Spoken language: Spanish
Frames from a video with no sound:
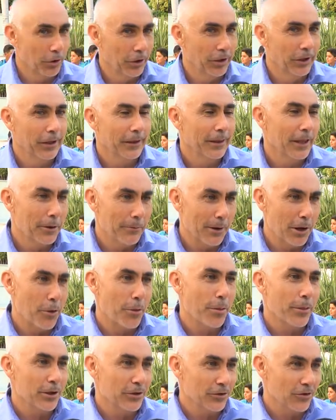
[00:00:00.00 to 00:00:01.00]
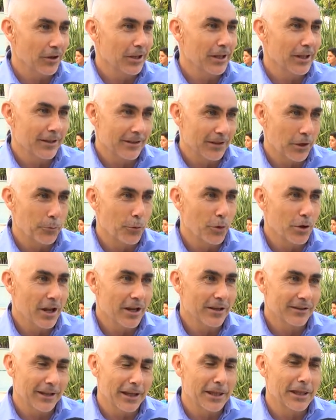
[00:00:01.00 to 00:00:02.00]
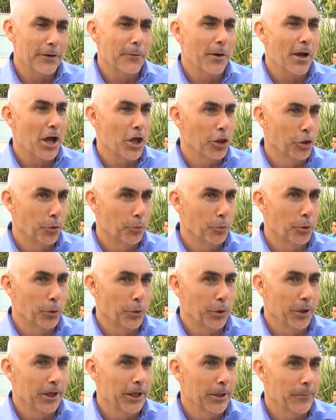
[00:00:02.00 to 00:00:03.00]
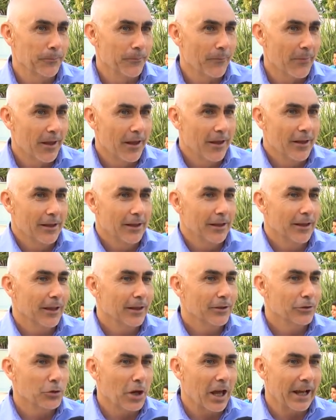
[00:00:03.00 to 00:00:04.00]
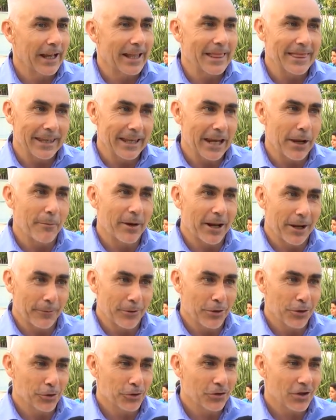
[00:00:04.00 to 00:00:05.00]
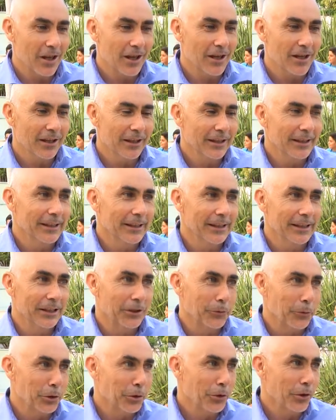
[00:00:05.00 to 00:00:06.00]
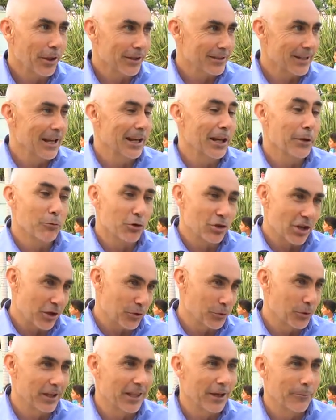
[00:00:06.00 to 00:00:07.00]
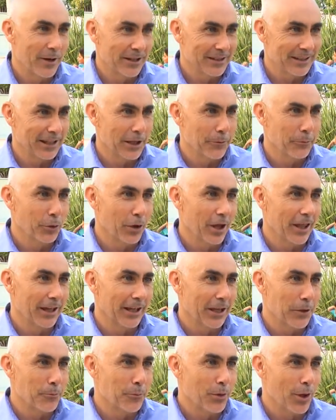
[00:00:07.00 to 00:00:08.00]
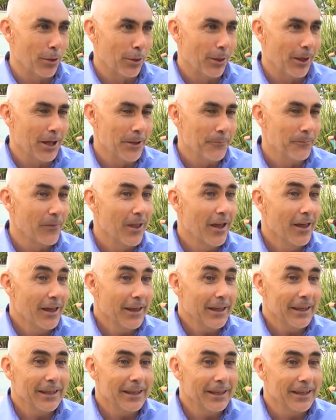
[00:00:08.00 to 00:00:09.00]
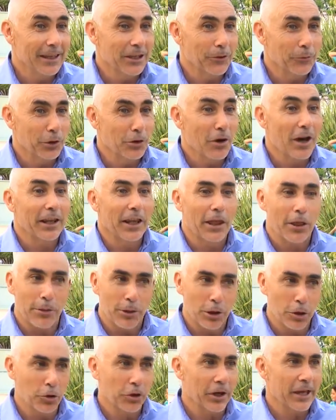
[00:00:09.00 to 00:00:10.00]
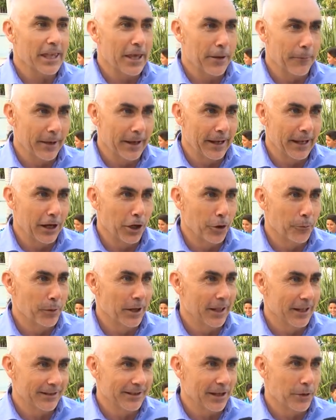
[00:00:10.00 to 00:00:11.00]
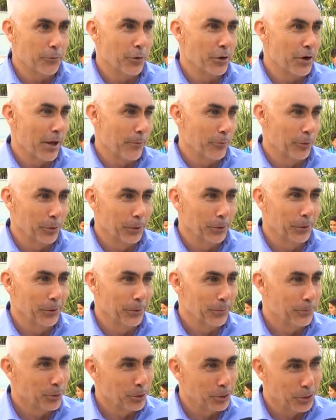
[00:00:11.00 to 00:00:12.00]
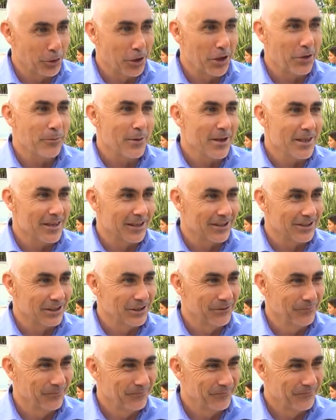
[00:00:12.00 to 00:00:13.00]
del baloncesto aquí en Estepona, están trabajando muy bien, es una cantera maravillosa y bueno, desearle mucha suerte para esta temporada que empieza y bueno, agradecidos que lleven el nombre de Estepona por, toda España, sí.